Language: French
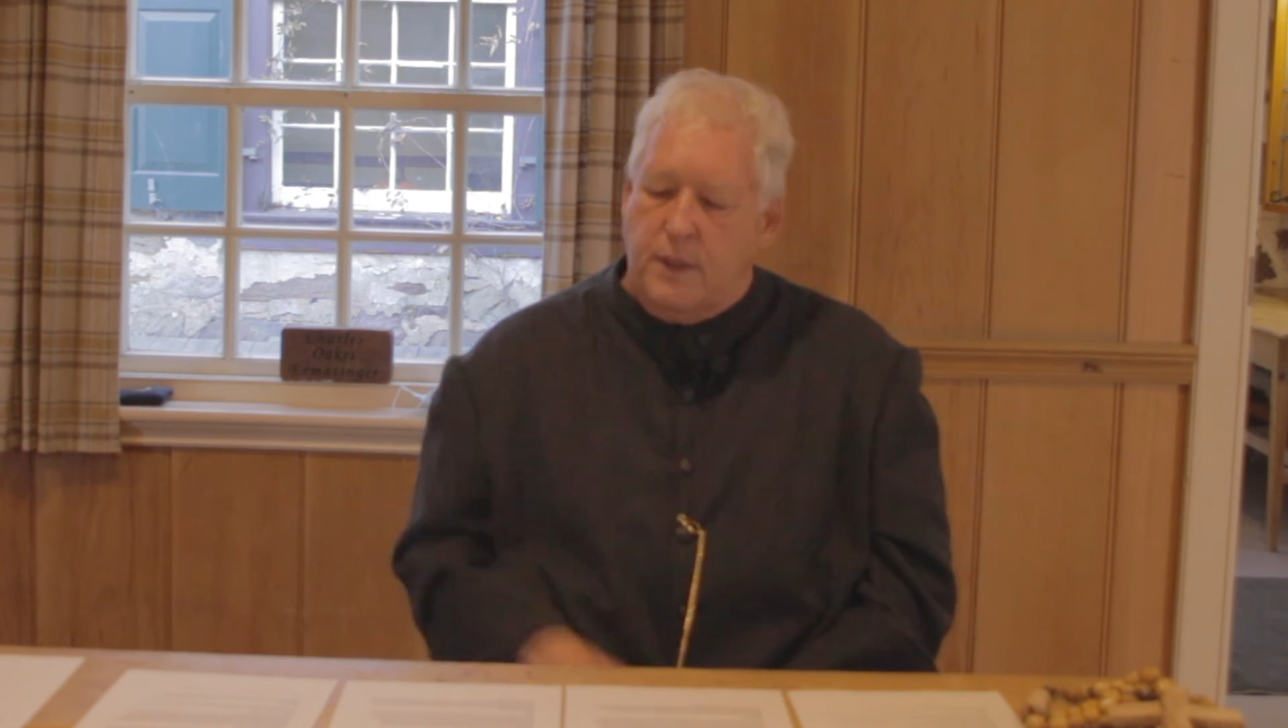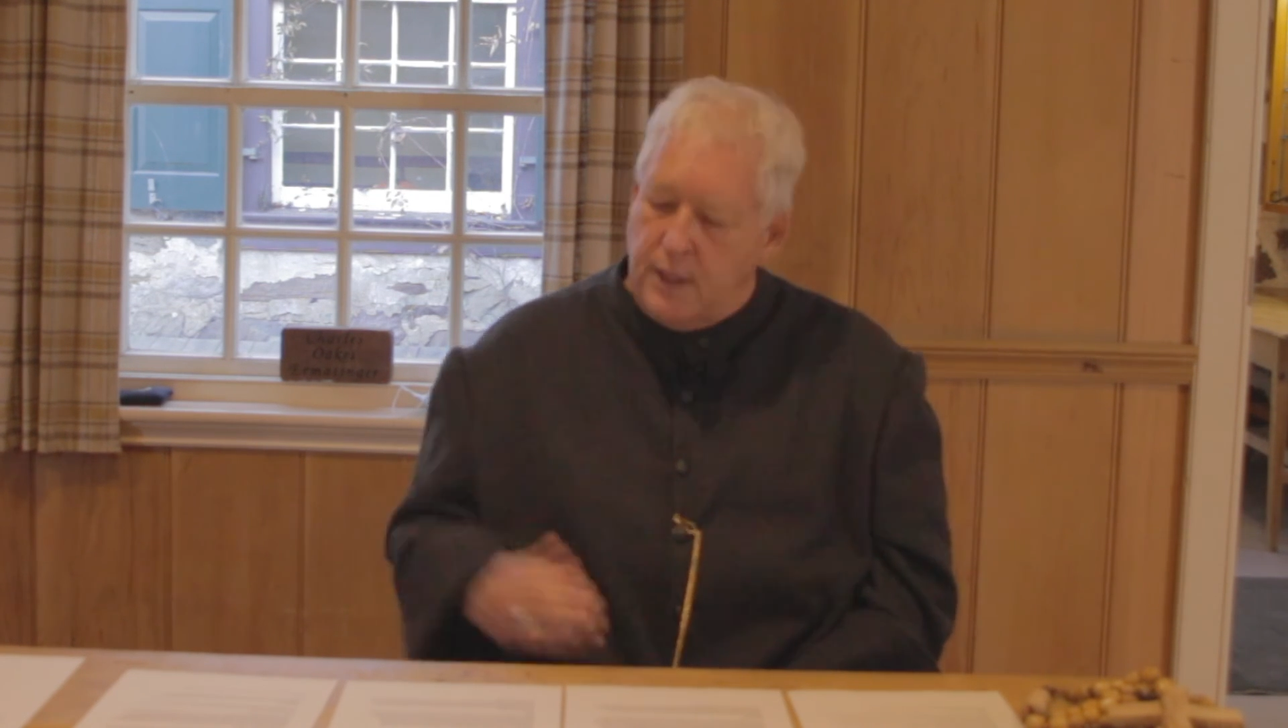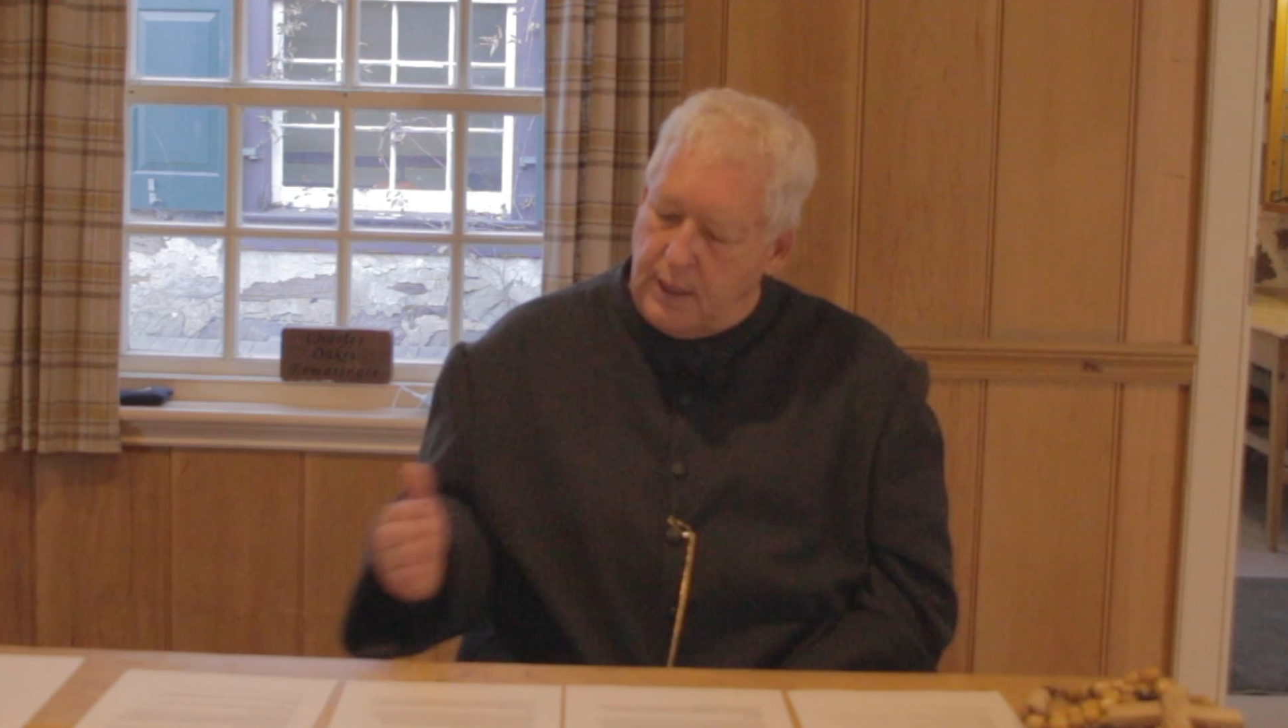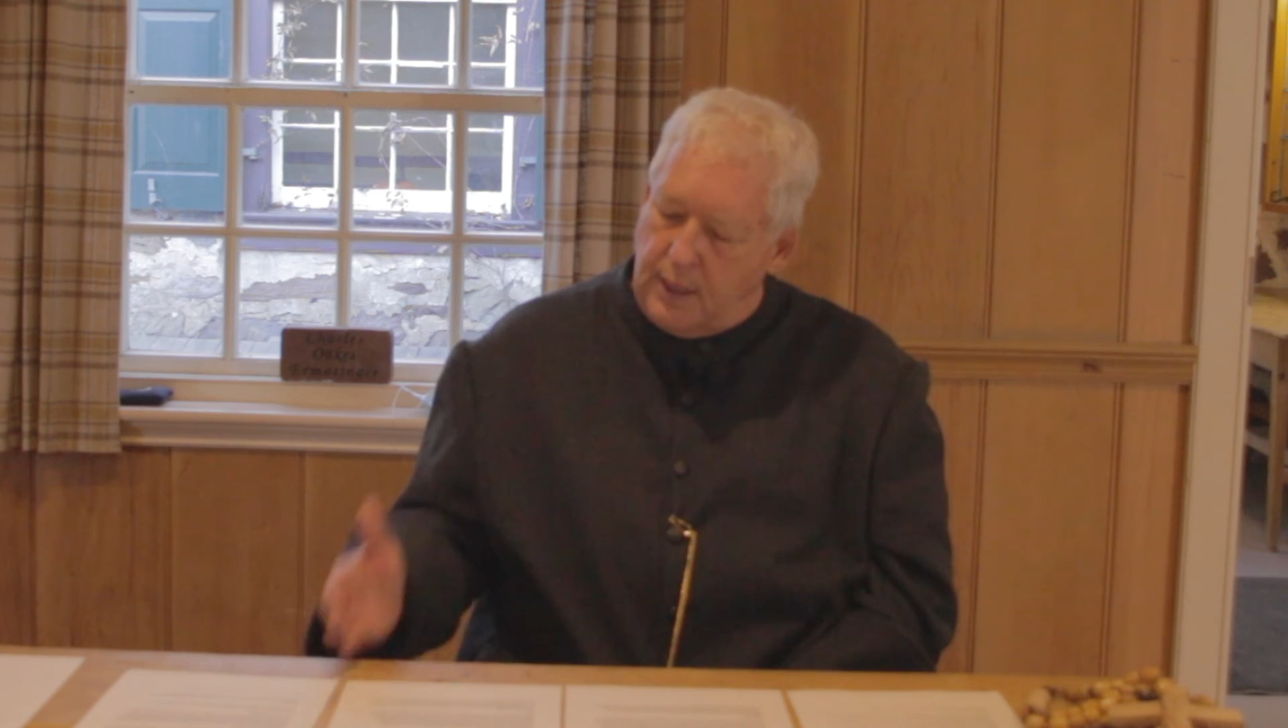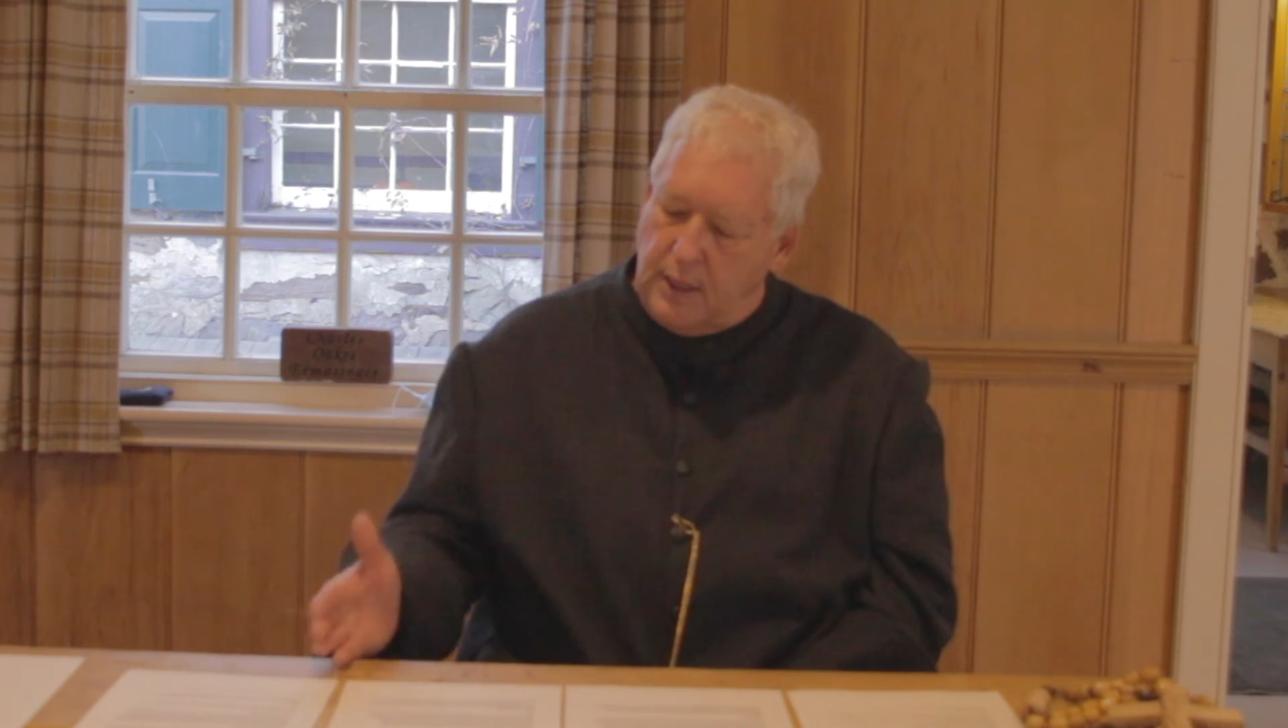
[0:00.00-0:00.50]

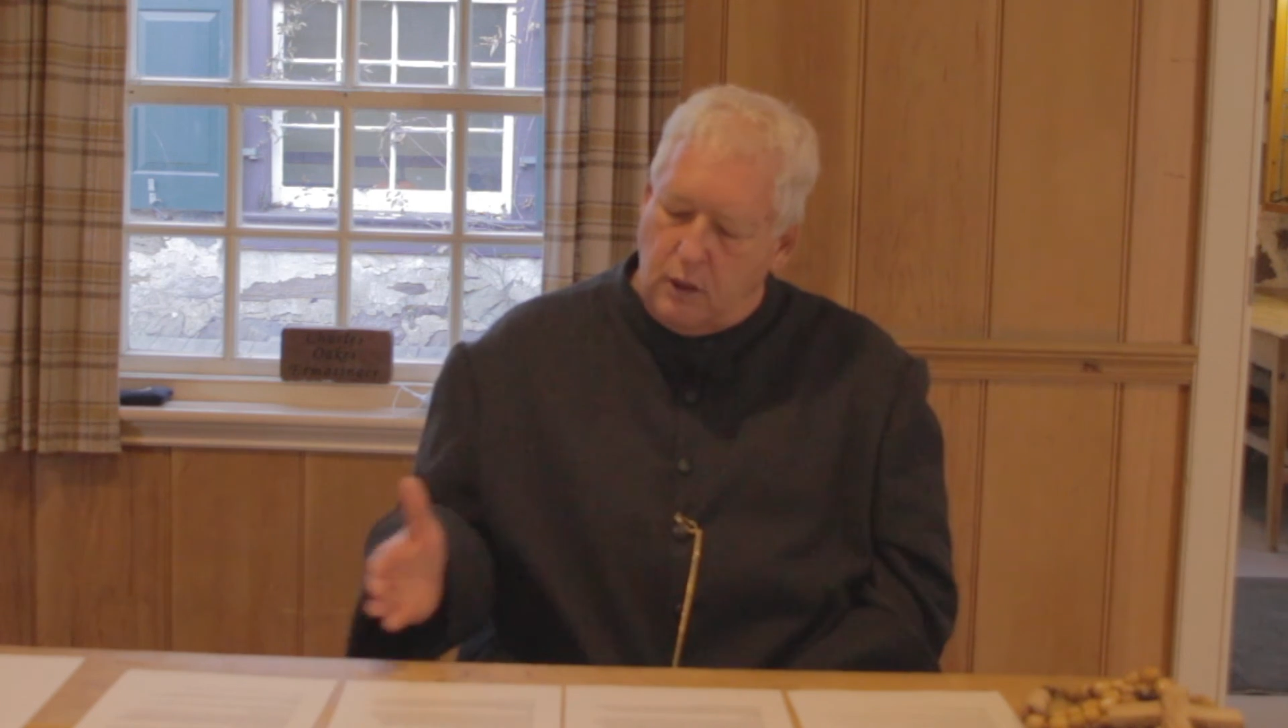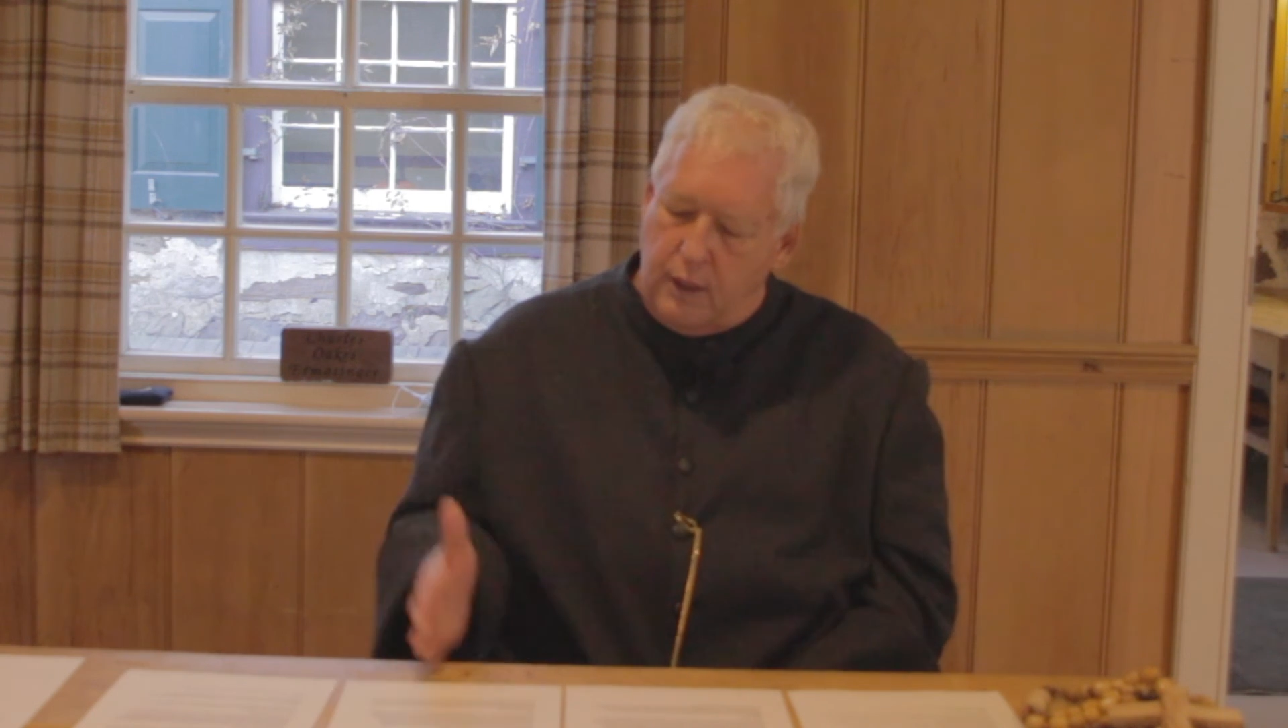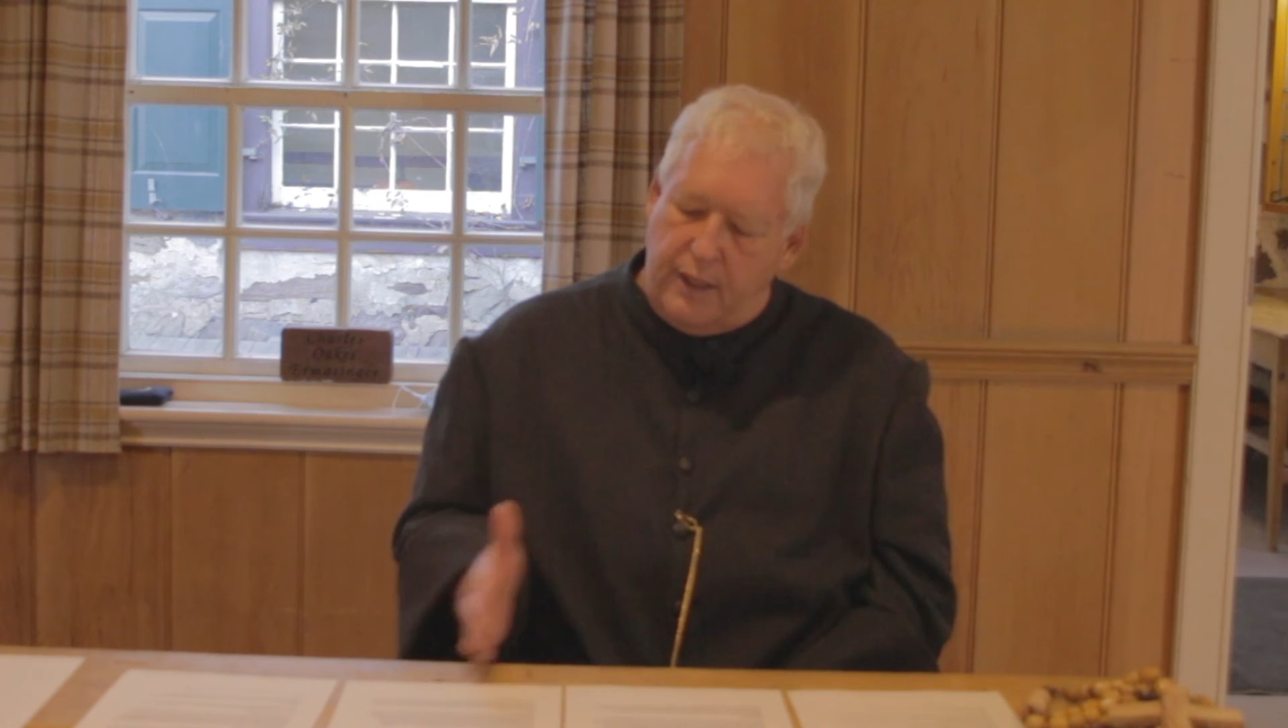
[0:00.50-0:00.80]
Cette église-là a